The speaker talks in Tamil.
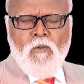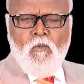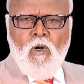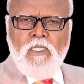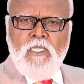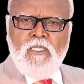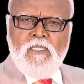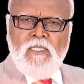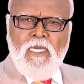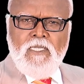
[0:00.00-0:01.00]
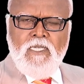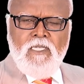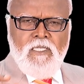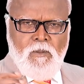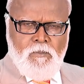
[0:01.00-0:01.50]
வாட் இஸ் ஏ
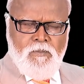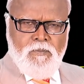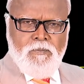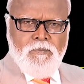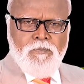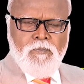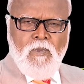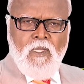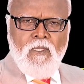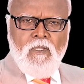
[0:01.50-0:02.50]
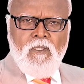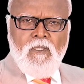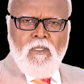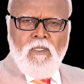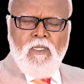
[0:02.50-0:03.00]
கிங்டம்
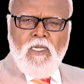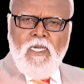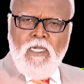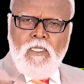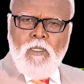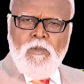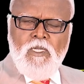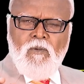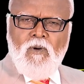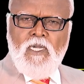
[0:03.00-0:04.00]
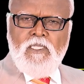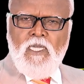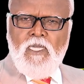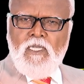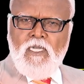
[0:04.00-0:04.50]
இந்த கிங்டம் என்ற
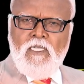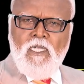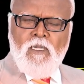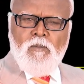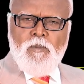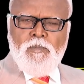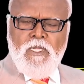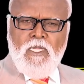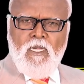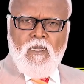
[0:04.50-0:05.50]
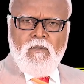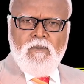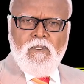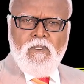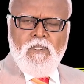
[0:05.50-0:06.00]
வார்த்தையை ரெண்டாக நம்ம பிரிக்கலாம்
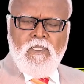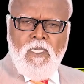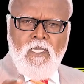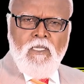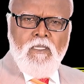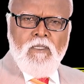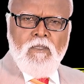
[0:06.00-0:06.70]
கிங்